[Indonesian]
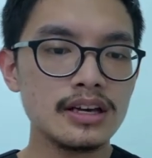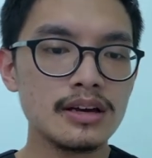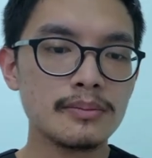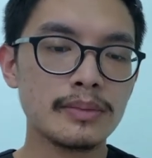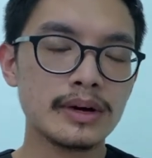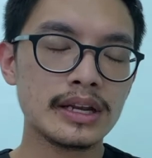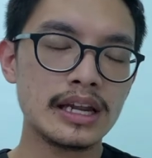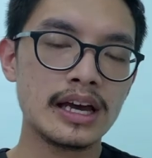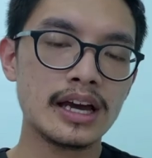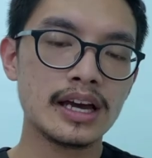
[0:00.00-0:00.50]

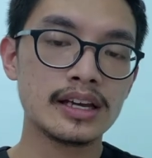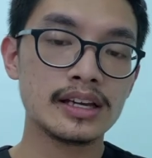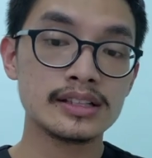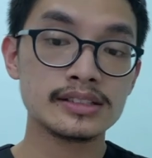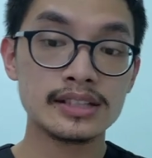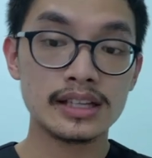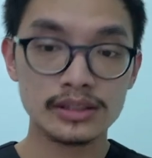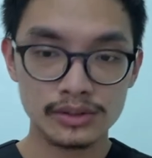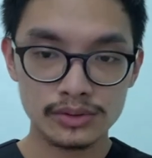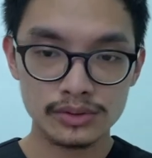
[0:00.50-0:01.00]
pada hari
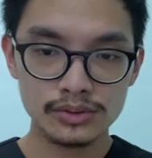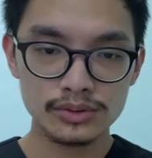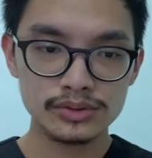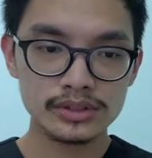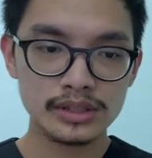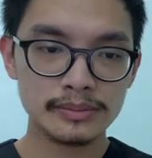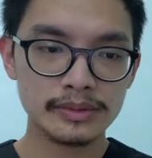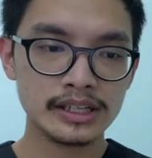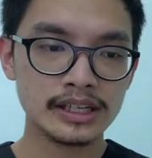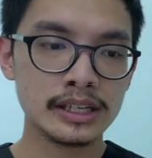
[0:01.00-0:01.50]
ke-1
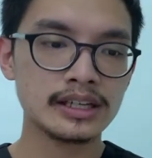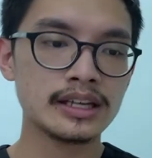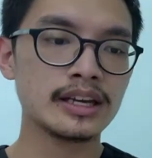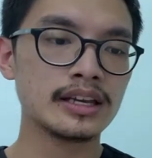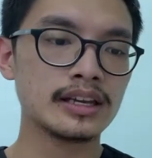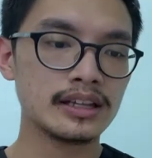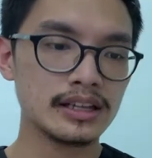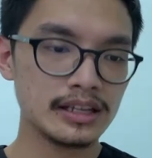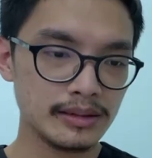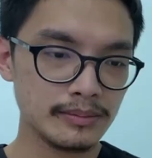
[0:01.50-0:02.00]
sampai dengan hari
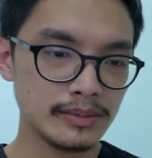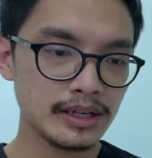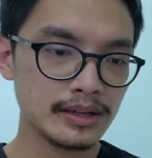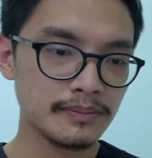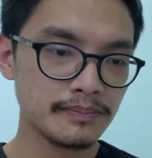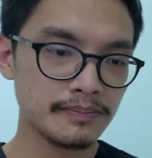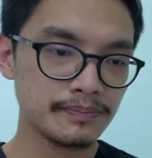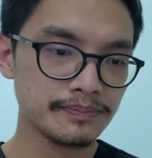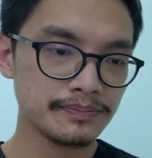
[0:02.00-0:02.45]
ke-5.